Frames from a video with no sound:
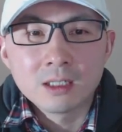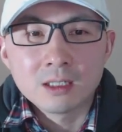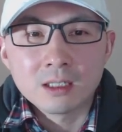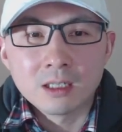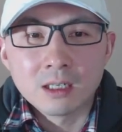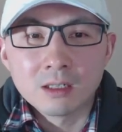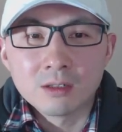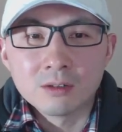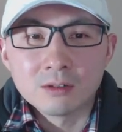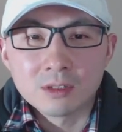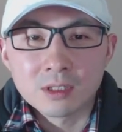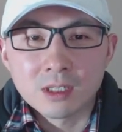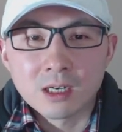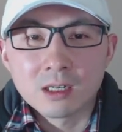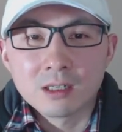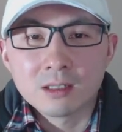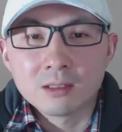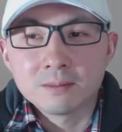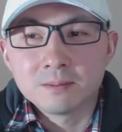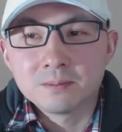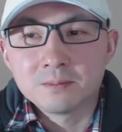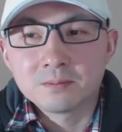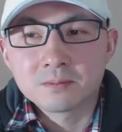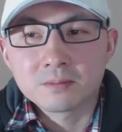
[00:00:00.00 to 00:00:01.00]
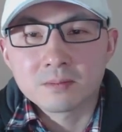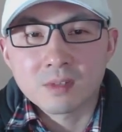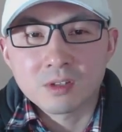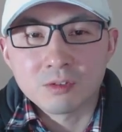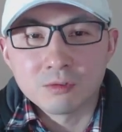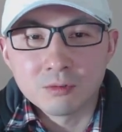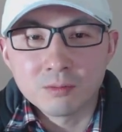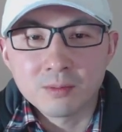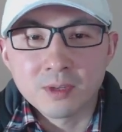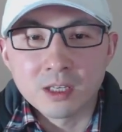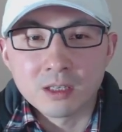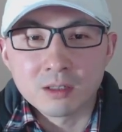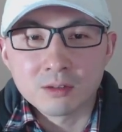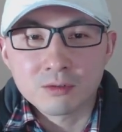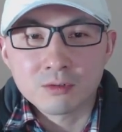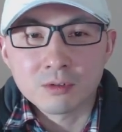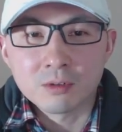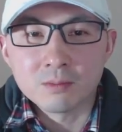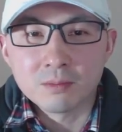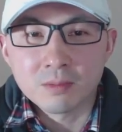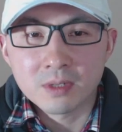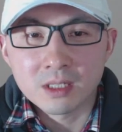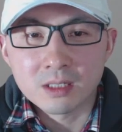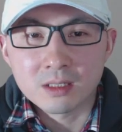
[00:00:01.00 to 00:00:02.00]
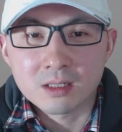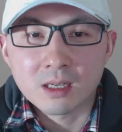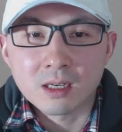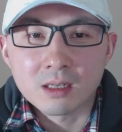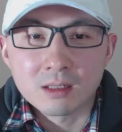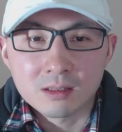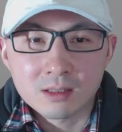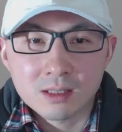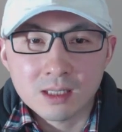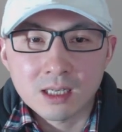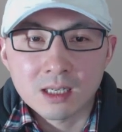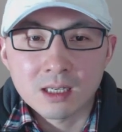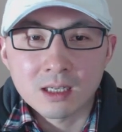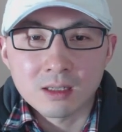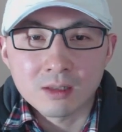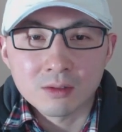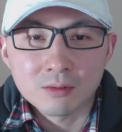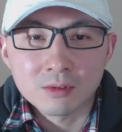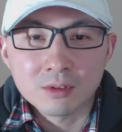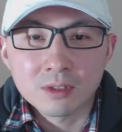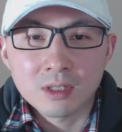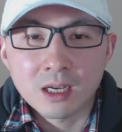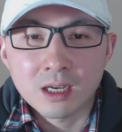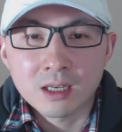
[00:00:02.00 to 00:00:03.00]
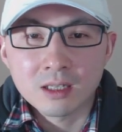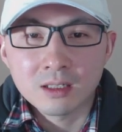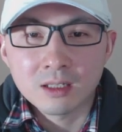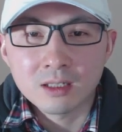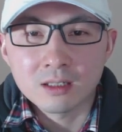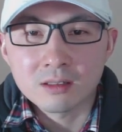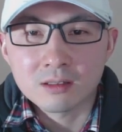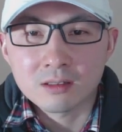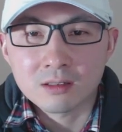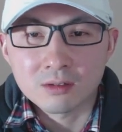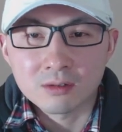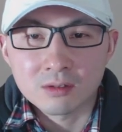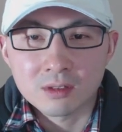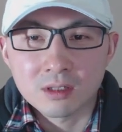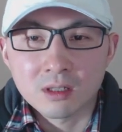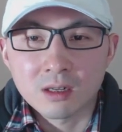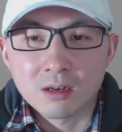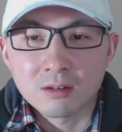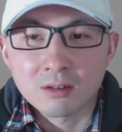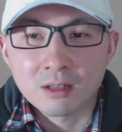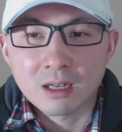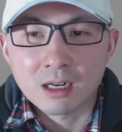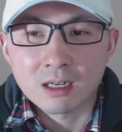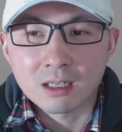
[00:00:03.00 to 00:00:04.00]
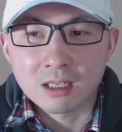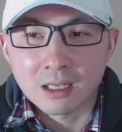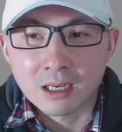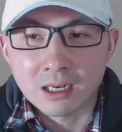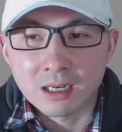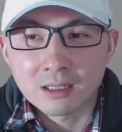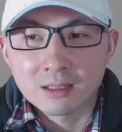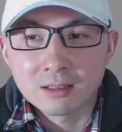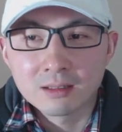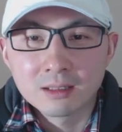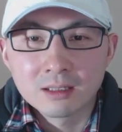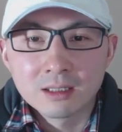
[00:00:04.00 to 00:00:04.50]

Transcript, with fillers: 然后将毒品准备藏在轮胎内走私到澳大利亚。